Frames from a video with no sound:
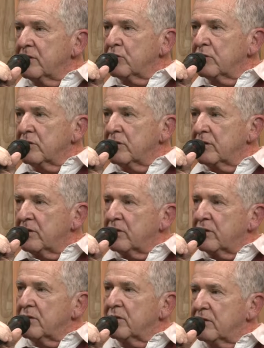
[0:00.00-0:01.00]
de,
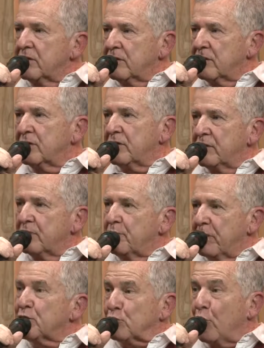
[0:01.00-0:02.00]
de
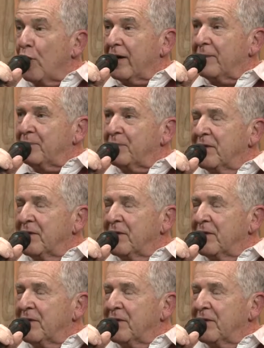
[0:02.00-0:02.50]
pessoa.